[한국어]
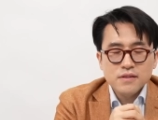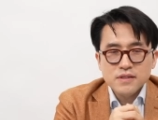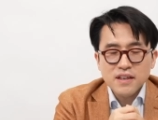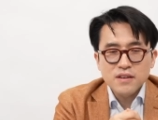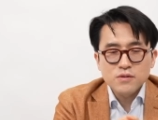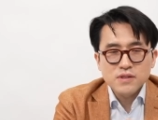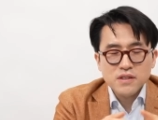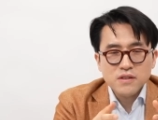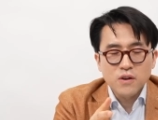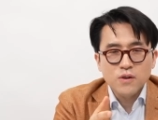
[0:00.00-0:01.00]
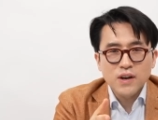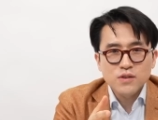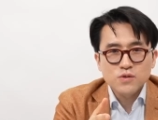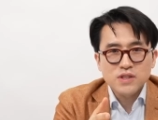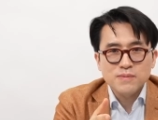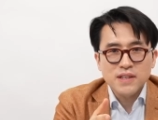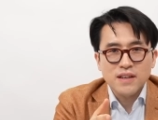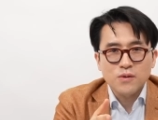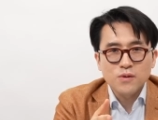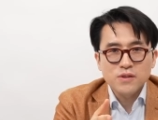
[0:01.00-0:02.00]
책에도 이제 결과 중심의
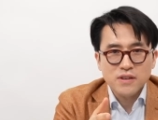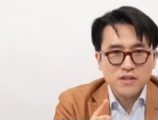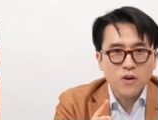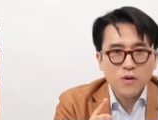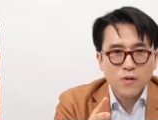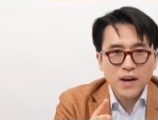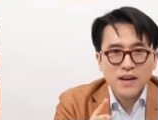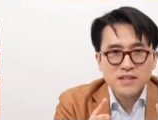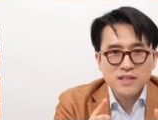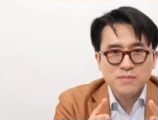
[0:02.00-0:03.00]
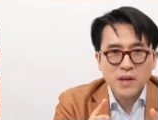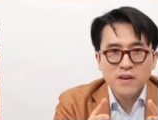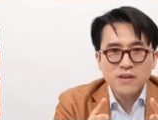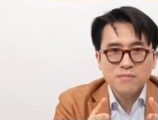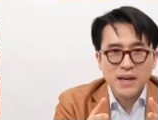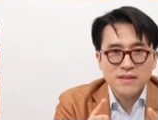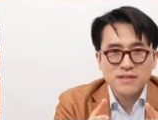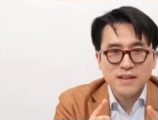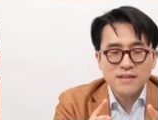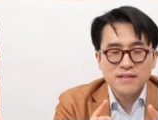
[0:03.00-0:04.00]
사고, 그러니까 성과 증명
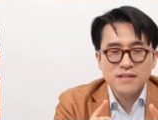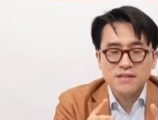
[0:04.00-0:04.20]
마인드셋,